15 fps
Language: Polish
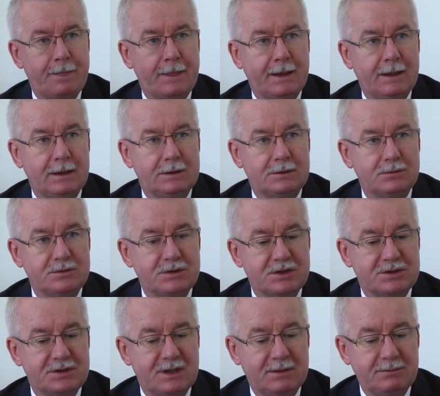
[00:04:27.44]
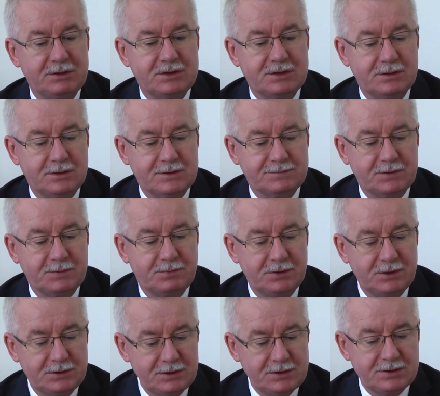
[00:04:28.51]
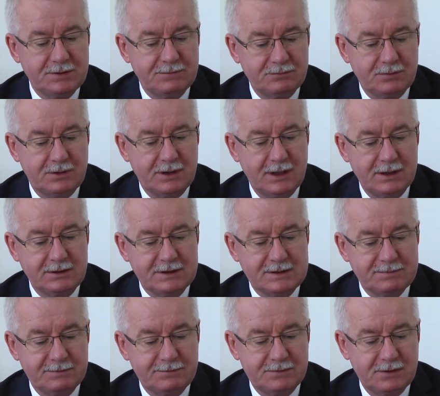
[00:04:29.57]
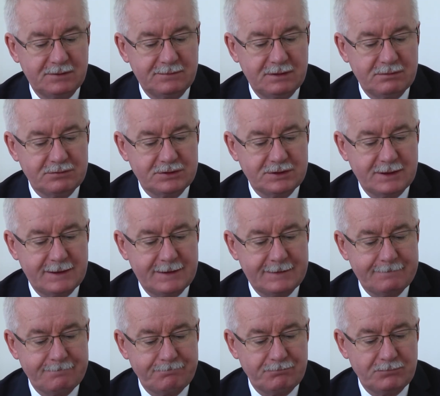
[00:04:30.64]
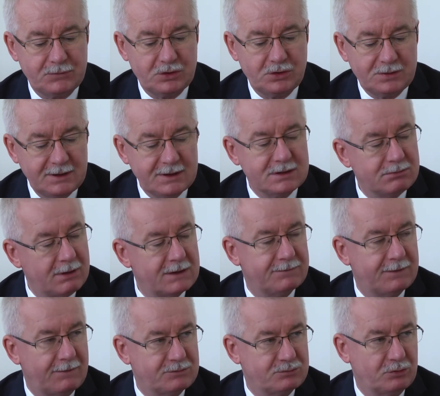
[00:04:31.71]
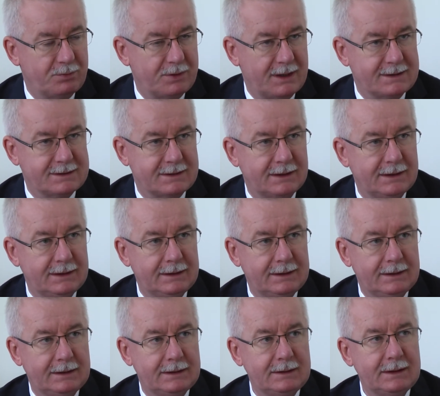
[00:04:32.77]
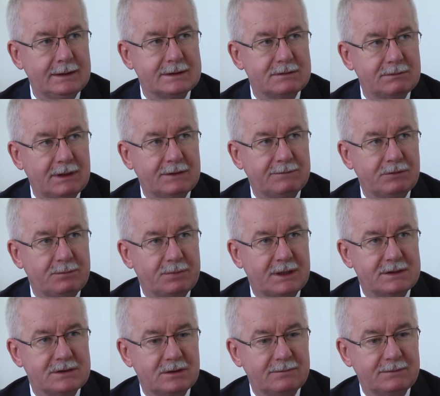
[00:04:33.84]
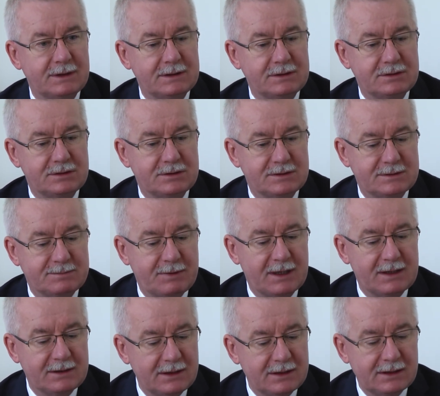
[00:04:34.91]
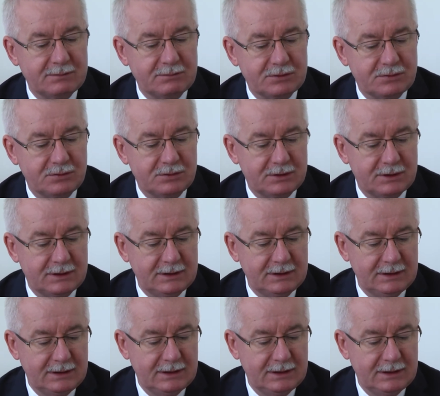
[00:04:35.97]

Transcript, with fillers: e, tudzież dynamiczny rozwój polityczny w Ukrainie spowodował, że to nie jest łatwa współpraca. Nie jest łatwo pracować z partnerem, który